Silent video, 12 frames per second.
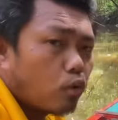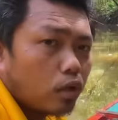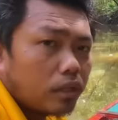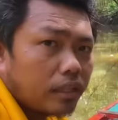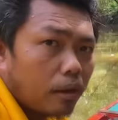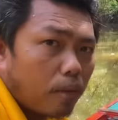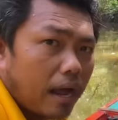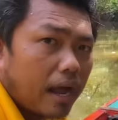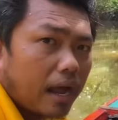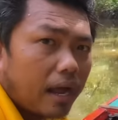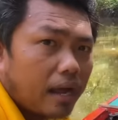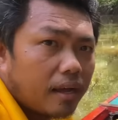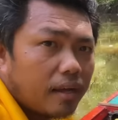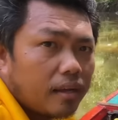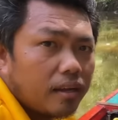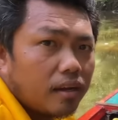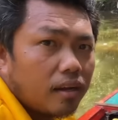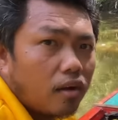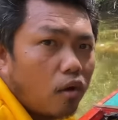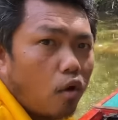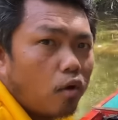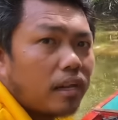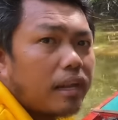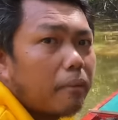กคนแต่ว่าขอ
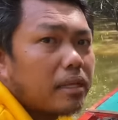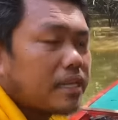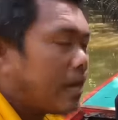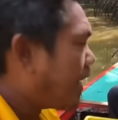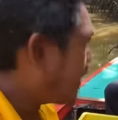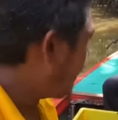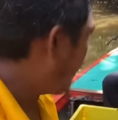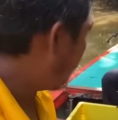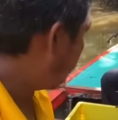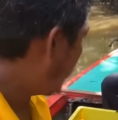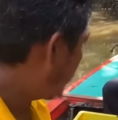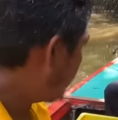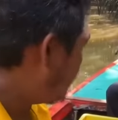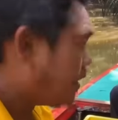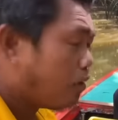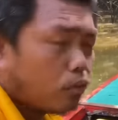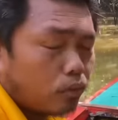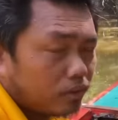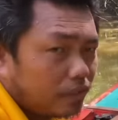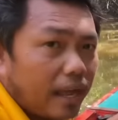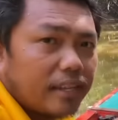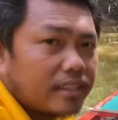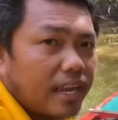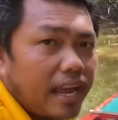งในธรรมชาติเนี่ยบางทีเราตั้
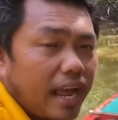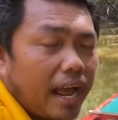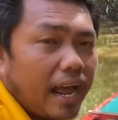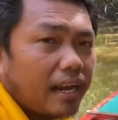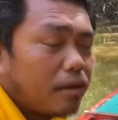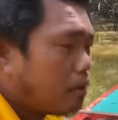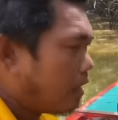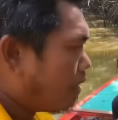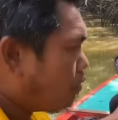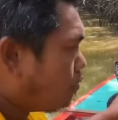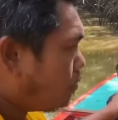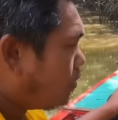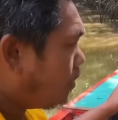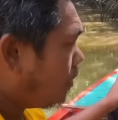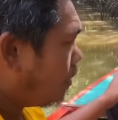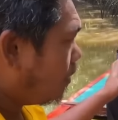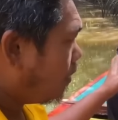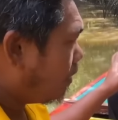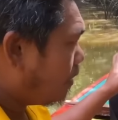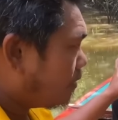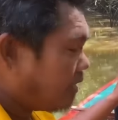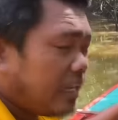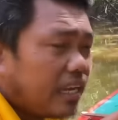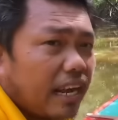งใจหาหรือว่าเรา
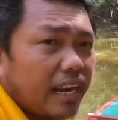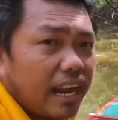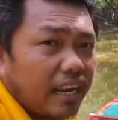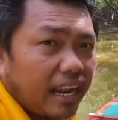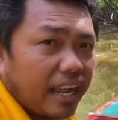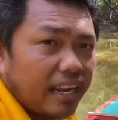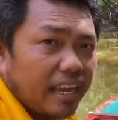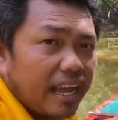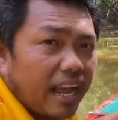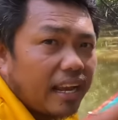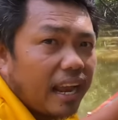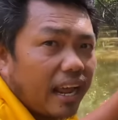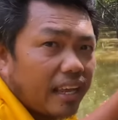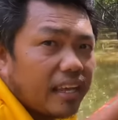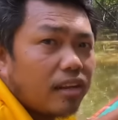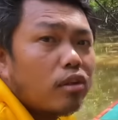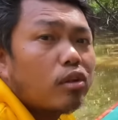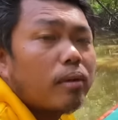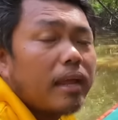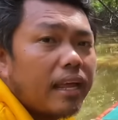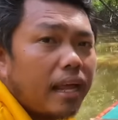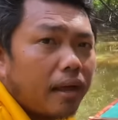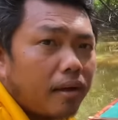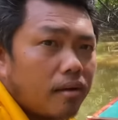ดีขนาดไหนในการหากินด้วยตัวเอง
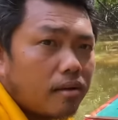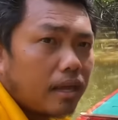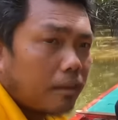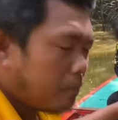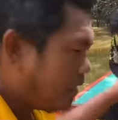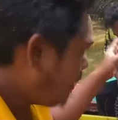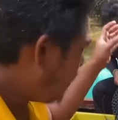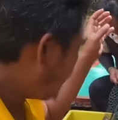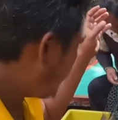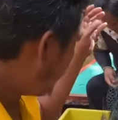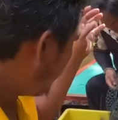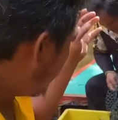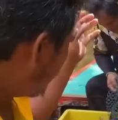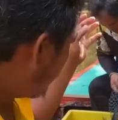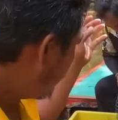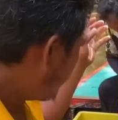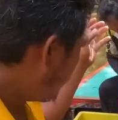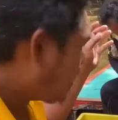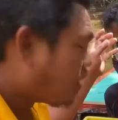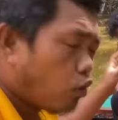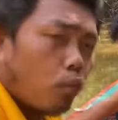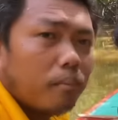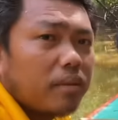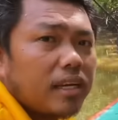อะ่ะ ก็ยังมีอีกก
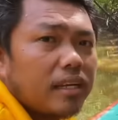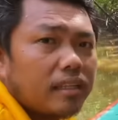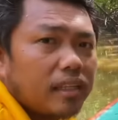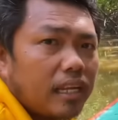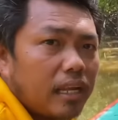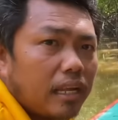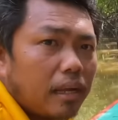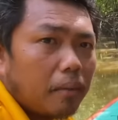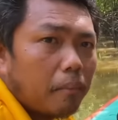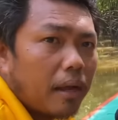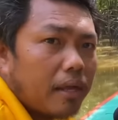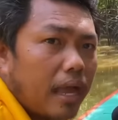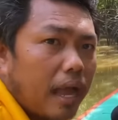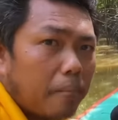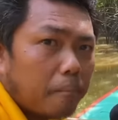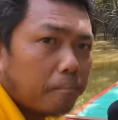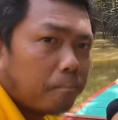ลุ่มหนึ่งที่พยายาม